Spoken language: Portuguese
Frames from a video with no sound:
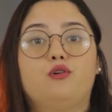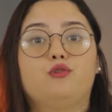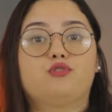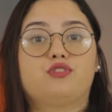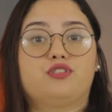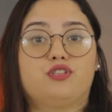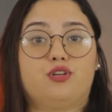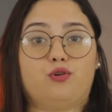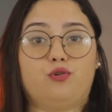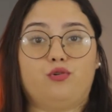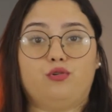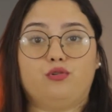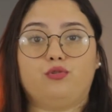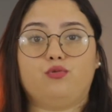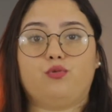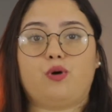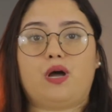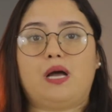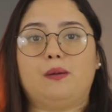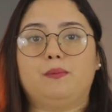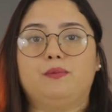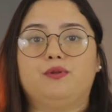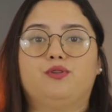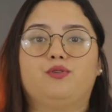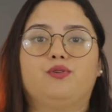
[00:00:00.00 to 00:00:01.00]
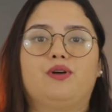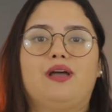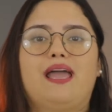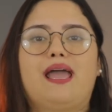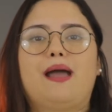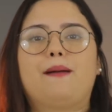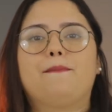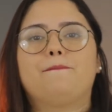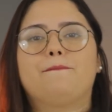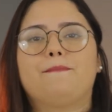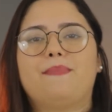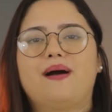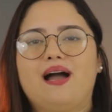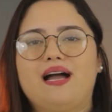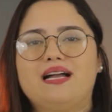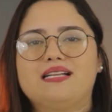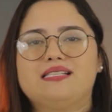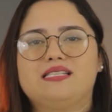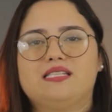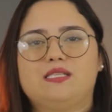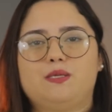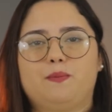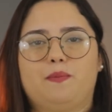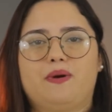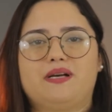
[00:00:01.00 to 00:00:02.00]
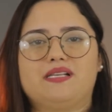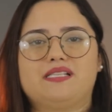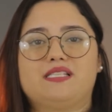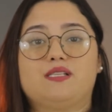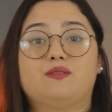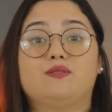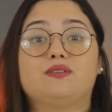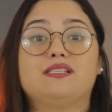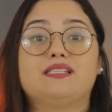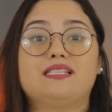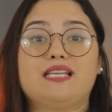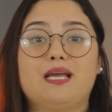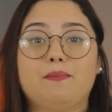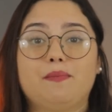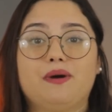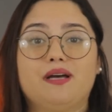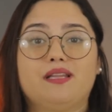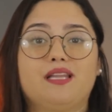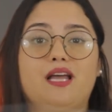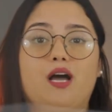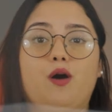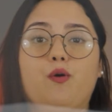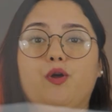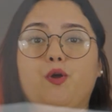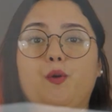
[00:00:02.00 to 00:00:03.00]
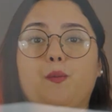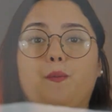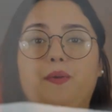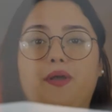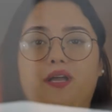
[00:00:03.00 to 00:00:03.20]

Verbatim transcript: O segundo hábito é a participação semanal em um